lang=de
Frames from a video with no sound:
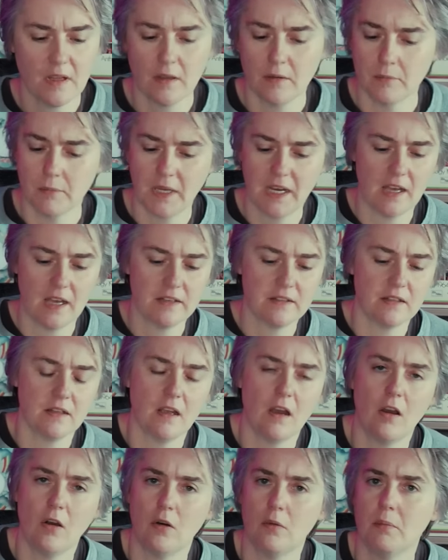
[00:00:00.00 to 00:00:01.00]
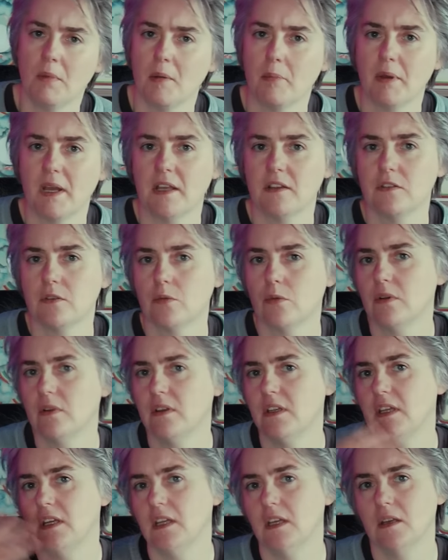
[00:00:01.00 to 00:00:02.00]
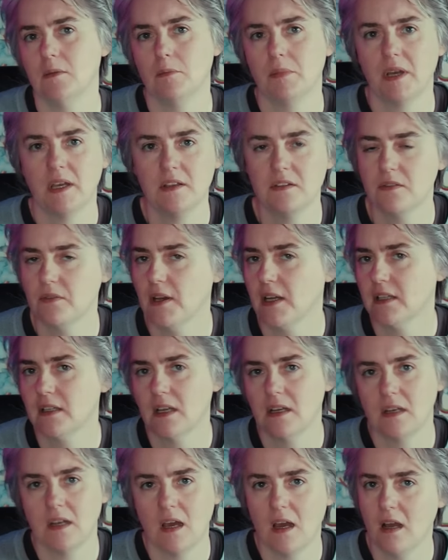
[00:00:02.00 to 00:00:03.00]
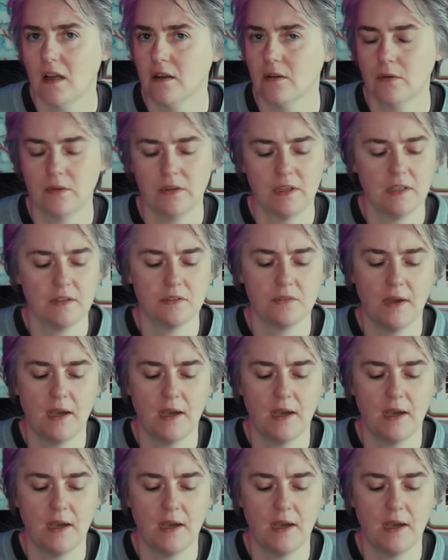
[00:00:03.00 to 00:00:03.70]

Man hatte ja auch mal Pressungen, die im Presswerk dann lagen und nichts